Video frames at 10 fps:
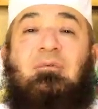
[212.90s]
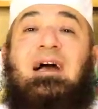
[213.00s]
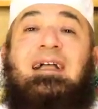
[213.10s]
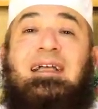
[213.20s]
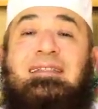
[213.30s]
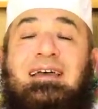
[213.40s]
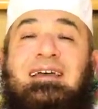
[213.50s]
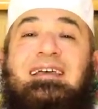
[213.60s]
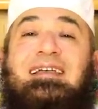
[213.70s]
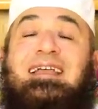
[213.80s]
وهكذا
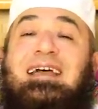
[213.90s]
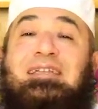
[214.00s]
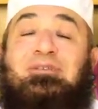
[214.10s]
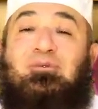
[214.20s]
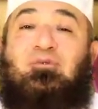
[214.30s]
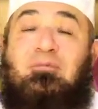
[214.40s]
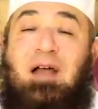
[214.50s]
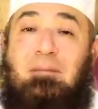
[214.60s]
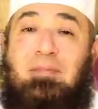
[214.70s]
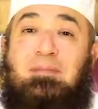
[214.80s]
كان الدكتور
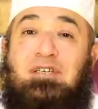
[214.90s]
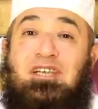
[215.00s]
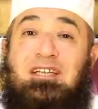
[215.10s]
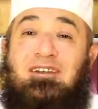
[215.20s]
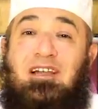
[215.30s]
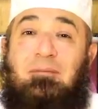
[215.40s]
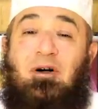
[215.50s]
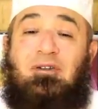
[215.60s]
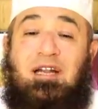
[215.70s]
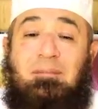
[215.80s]
محمد مشالي
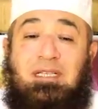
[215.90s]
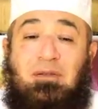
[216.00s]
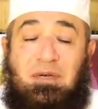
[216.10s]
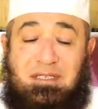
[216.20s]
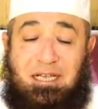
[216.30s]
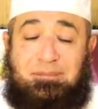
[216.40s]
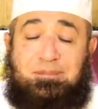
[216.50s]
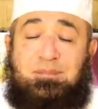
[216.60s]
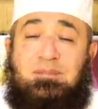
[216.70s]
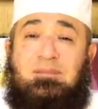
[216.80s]
رحمه الله رحمة واسعة
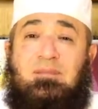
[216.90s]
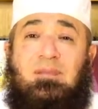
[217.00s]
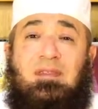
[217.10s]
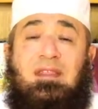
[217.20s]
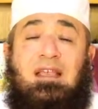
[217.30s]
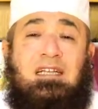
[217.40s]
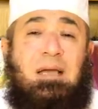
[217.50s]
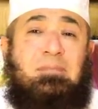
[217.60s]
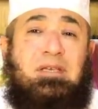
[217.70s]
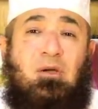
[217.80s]

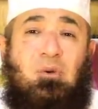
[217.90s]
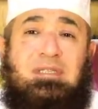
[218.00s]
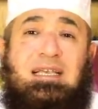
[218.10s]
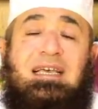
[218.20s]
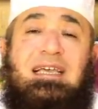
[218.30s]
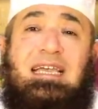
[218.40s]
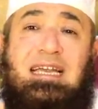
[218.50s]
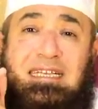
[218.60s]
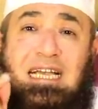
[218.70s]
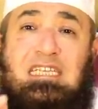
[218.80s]
كان بياخد
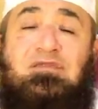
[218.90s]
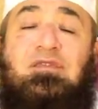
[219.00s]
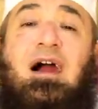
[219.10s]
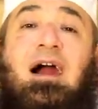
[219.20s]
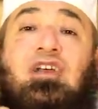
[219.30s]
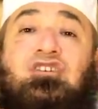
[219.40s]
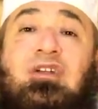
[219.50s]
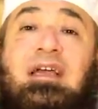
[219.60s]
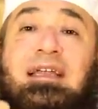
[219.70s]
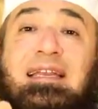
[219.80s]
الكشف
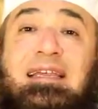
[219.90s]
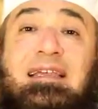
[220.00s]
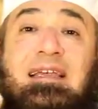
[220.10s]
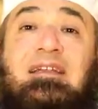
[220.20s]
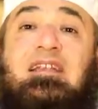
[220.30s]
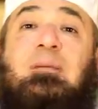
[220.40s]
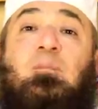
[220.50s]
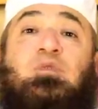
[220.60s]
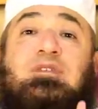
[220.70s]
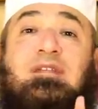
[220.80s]
10 جنيه
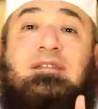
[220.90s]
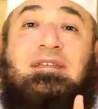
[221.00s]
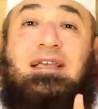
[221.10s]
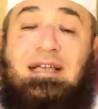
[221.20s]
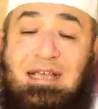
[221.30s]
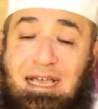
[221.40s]
للمستطيع